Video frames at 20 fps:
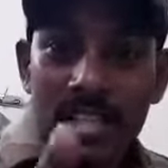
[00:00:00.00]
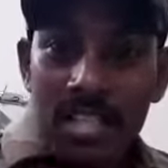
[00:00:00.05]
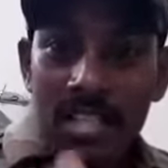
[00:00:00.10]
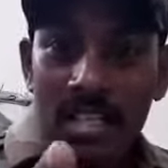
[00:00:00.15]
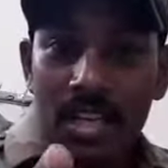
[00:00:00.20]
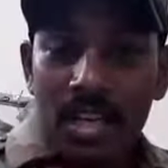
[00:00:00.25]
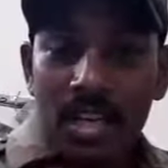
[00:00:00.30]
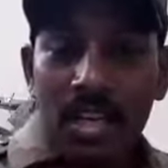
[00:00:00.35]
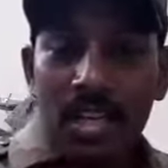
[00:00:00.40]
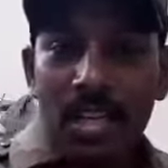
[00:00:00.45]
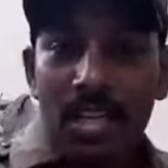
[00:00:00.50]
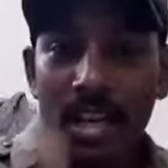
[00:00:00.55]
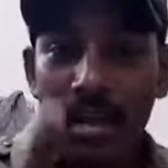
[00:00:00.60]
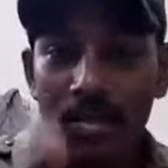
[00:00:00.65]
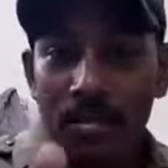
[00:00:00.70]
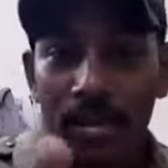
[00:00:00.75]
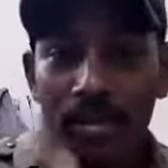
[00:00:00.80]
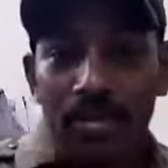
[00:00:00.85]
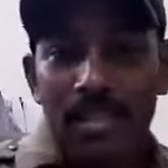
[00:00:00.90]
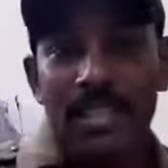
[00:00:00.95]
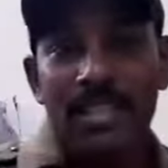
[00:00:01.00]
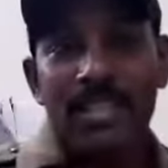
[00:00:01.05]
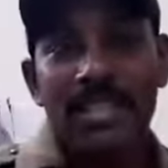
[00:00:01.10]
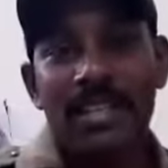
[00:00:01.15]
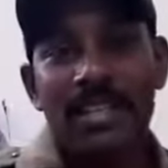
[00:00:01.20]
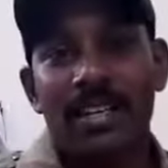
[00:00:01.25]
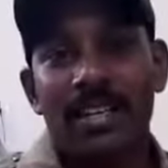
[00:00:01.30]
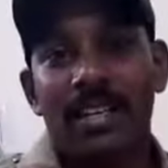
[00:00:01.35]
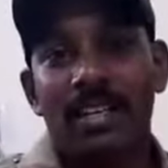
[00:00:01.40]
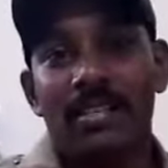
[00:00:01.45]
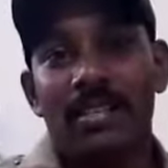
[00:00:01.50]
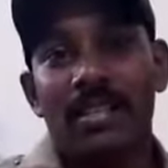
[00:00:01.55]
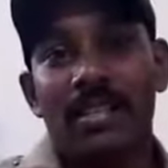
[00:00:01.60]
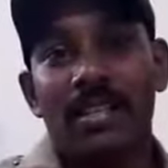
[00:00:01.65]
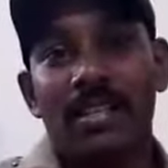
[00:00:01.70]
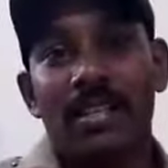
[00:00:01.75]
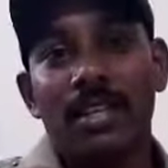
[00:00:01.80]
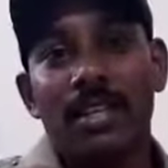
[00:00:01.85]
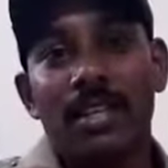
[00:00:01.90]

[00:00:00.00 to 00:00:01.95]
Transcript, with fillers: ஸ்ரீநகரில் நாற்பது பேர் செத்துருக்குறாங்க சார்